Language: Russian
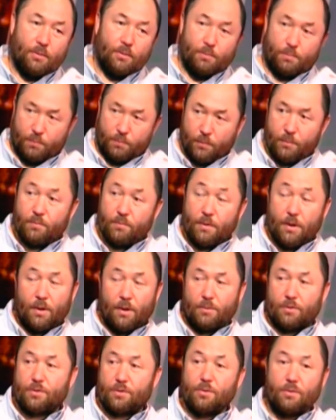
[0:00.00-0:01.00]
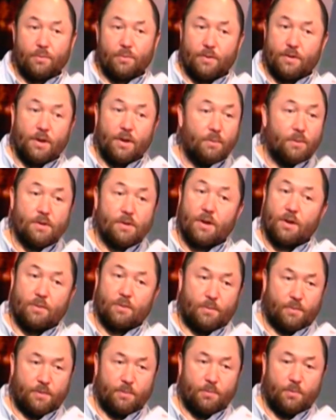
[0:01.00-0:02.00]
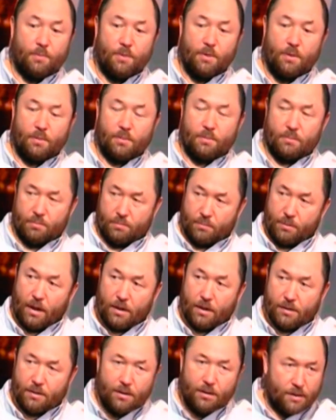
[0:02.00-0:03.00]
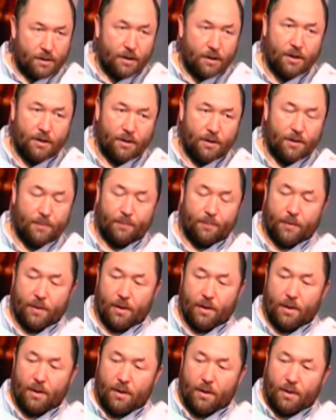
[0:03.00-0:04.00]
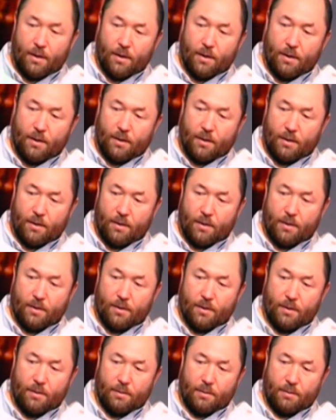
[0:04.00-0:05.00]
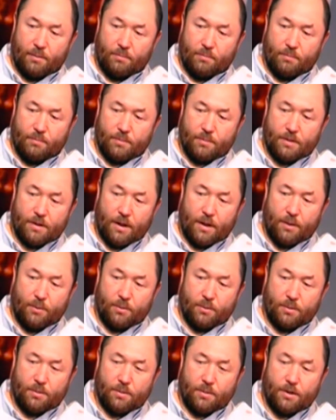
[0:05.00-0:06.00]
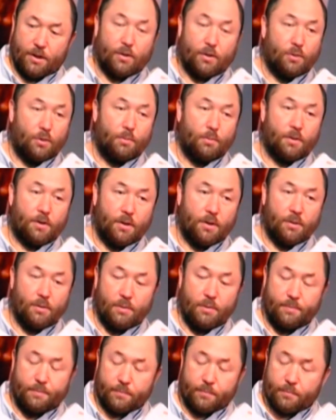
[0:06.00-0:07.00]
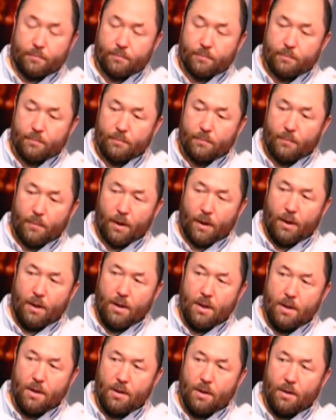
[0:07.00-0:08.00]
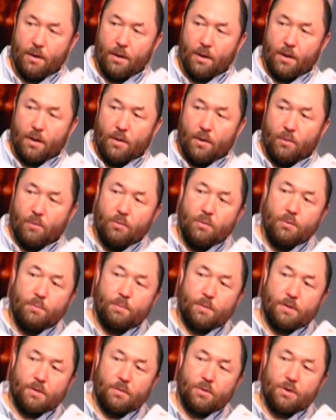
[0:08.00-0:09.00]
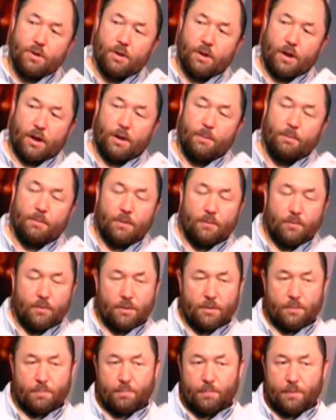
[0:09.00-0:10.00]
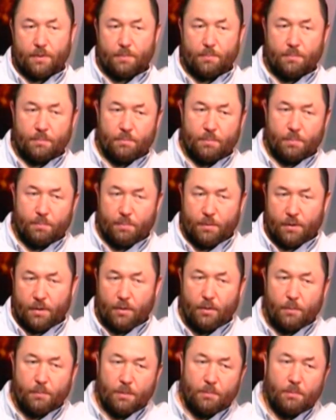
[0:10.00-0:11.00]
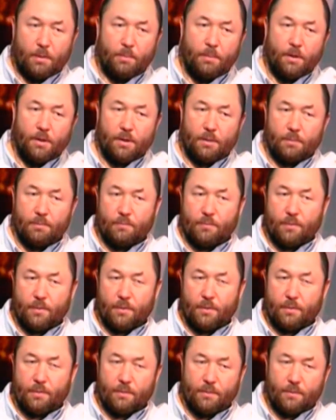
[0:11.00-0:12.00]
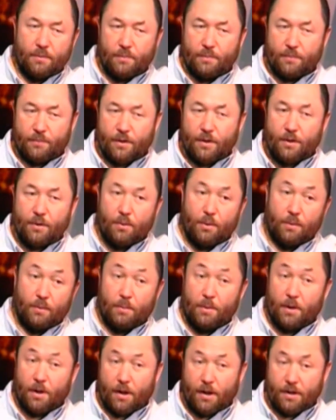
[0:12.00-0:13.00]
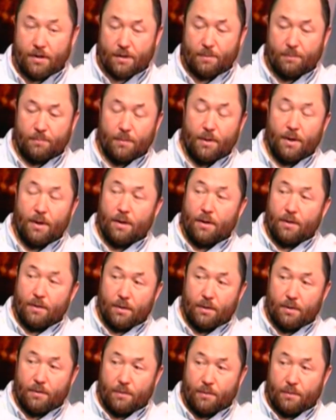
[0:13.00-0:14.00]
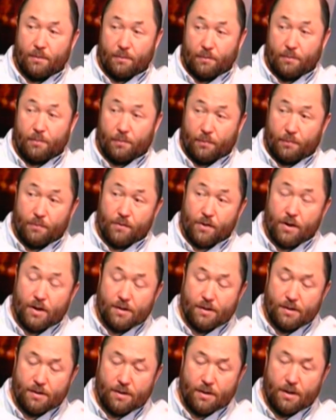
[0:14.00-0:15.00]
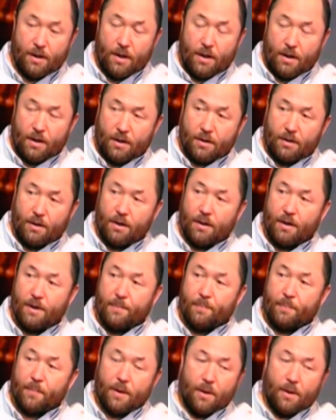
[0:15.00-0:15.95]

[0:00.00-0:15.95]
Он, он, да, он шел, везде его знают по всему миру, как ни странно. А, э, знают те, кто любит кино. И он послужил каким-то вот переломным моментом э, в кино, в американском э, э, в частности, когда